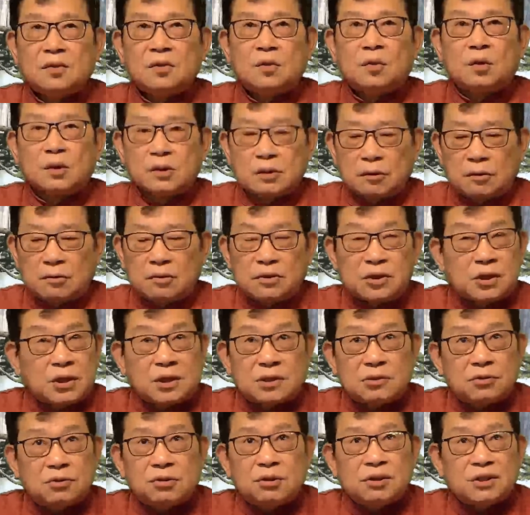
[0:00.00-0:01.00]
动持
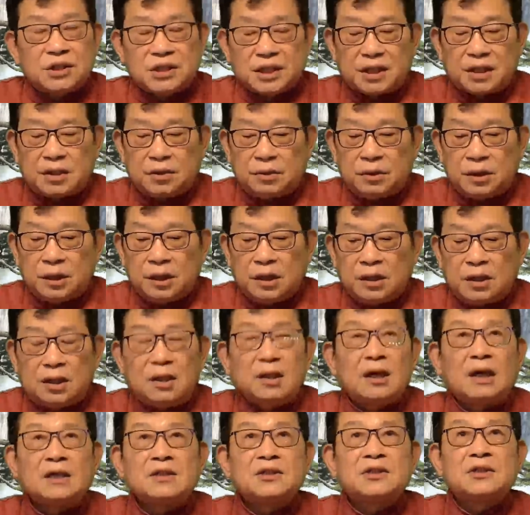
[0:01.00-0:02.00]
续了几个月，依
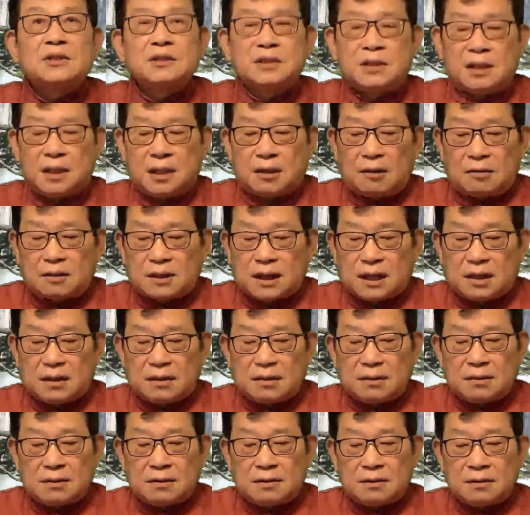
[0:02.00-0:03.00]
然士气高涨。
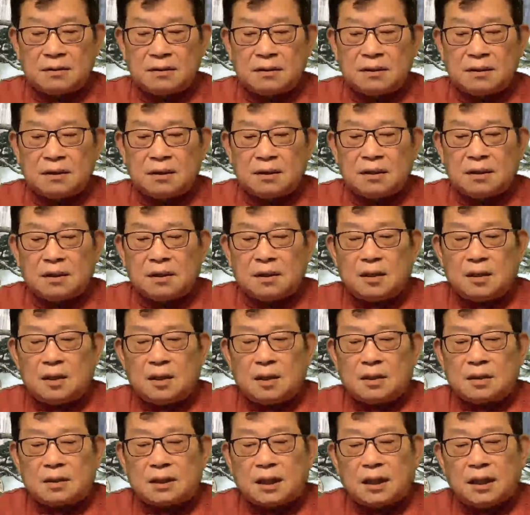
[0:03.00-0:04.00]

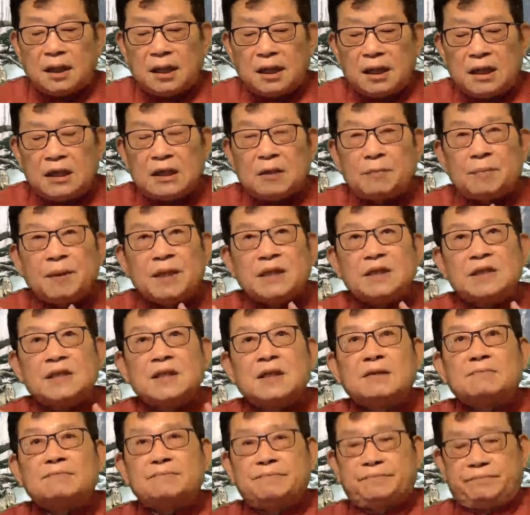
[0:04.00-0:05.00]
德里的边
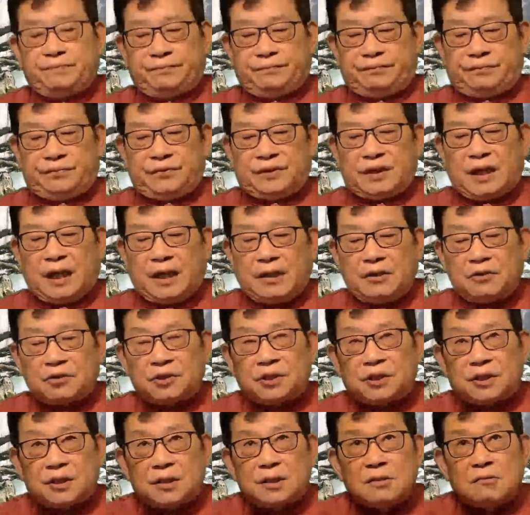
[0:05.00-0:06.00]
界还有
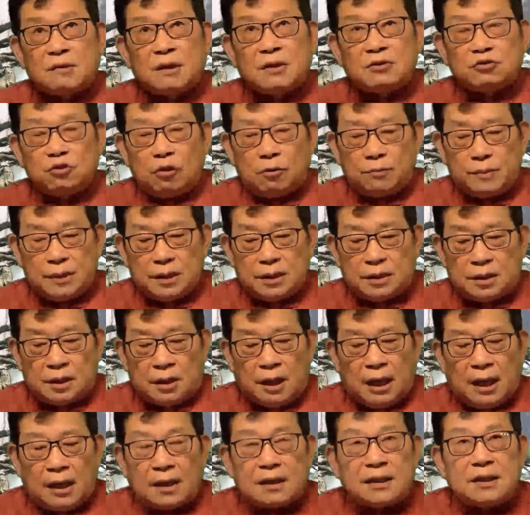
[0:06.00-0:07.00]
四万多名
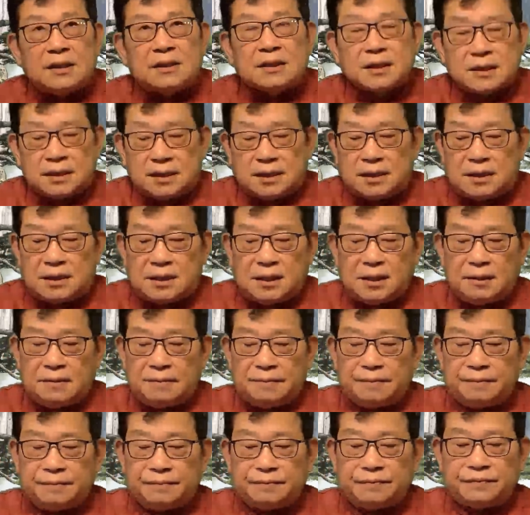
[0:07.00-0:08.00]
抗议者集结。
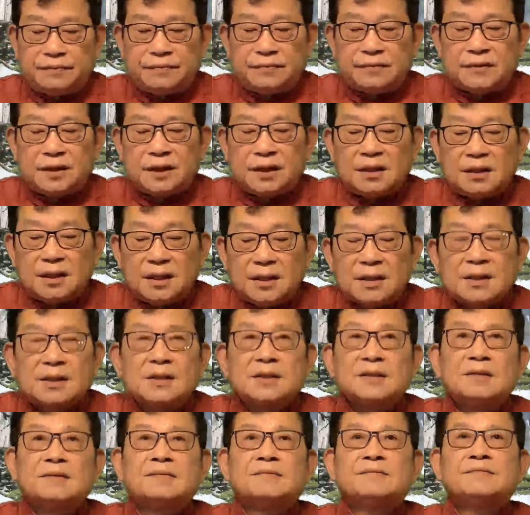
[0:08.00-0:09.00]
第
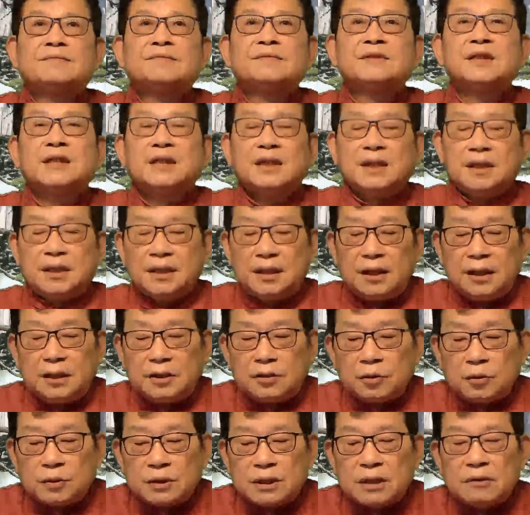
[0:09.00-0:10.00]
四，印
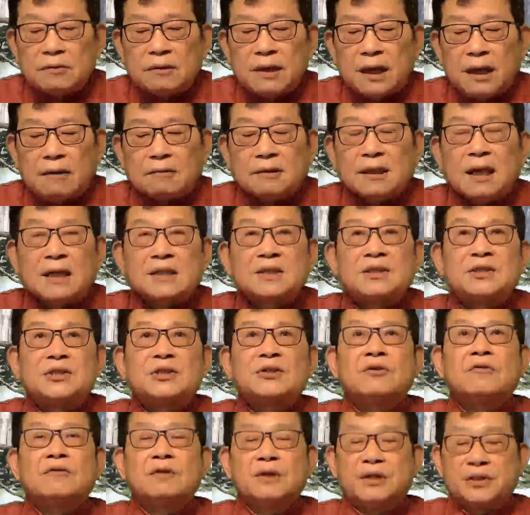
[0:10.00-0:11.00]
度政府的好大喜
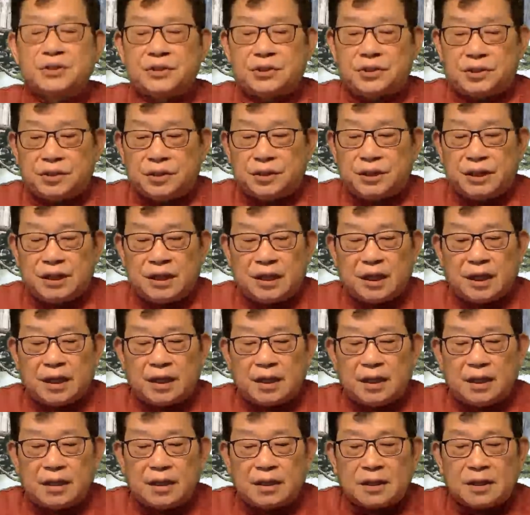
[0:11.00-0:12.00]
功和治理能
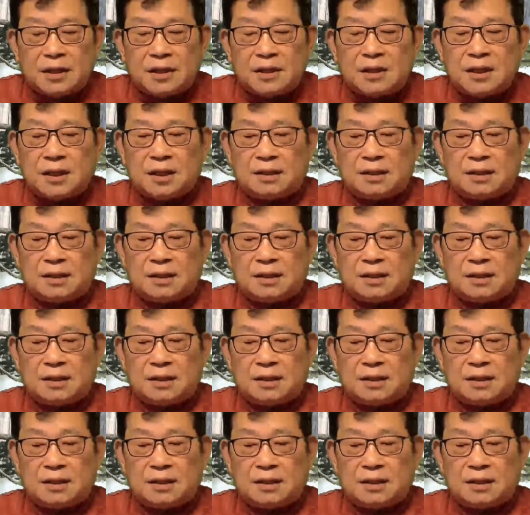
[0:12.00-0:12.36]
力的低下，